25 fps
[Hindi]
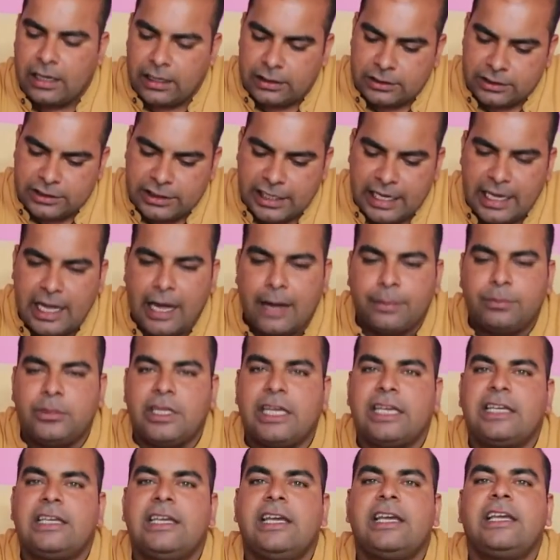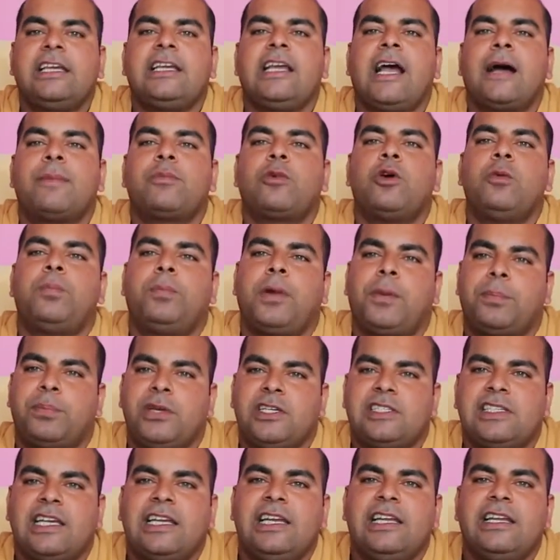ये आप देखिए कि आपको पपी
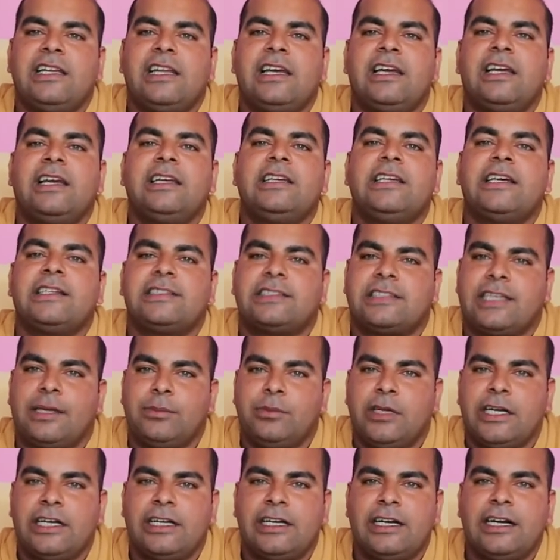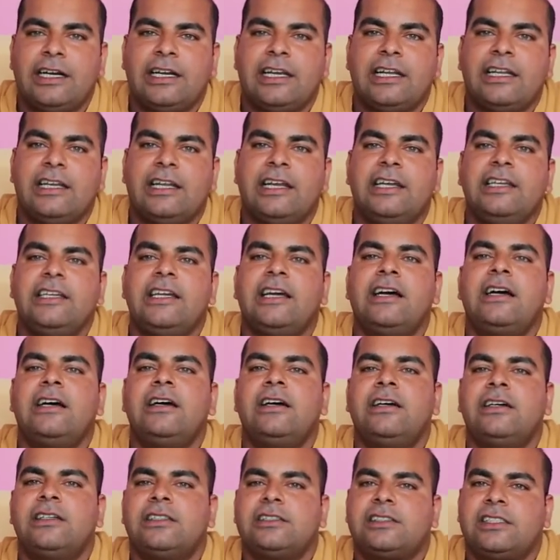से लेना है या सेमी एडल्ट लेना है या
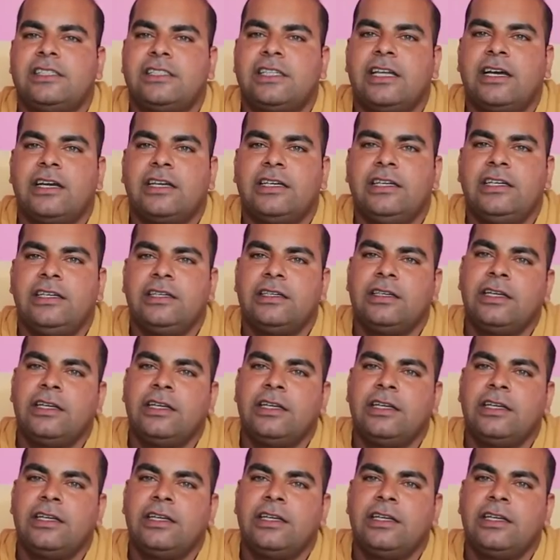सीधा ही